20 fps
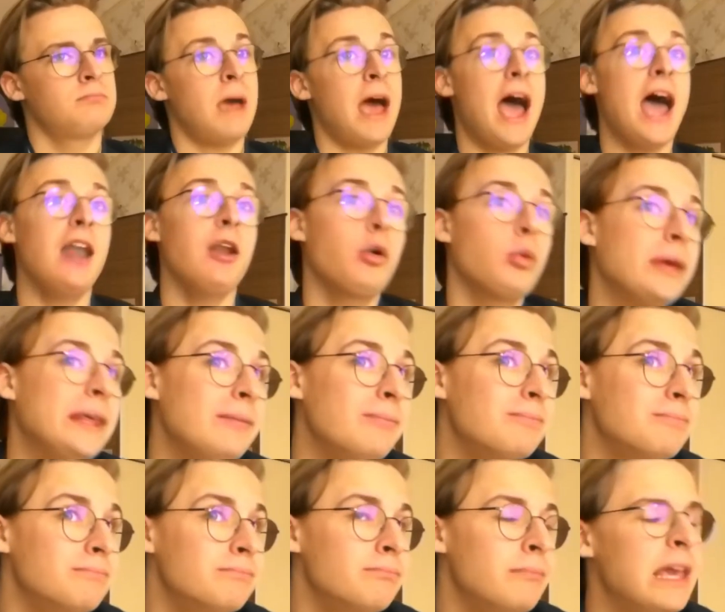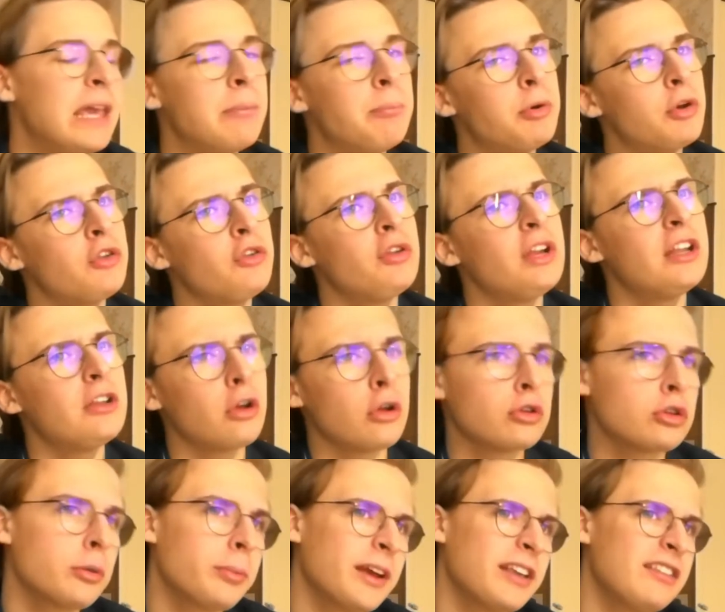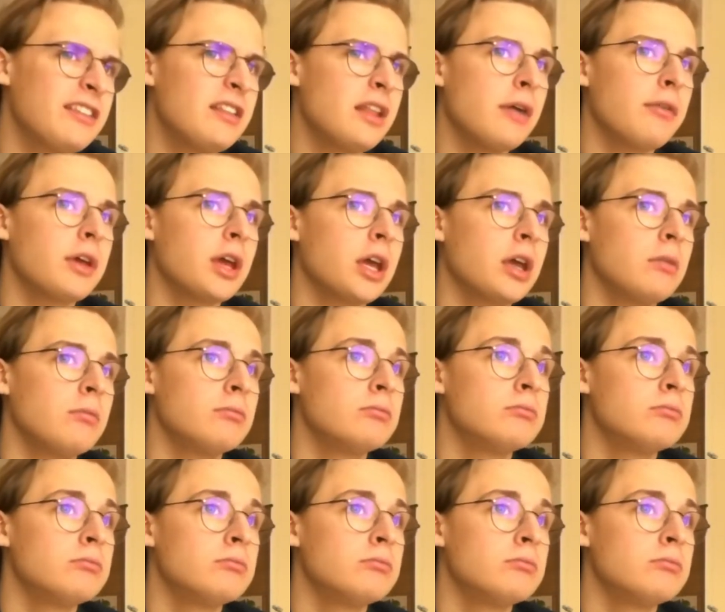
Alors oui, mais postuler dans l'entreprise qui t'a viré,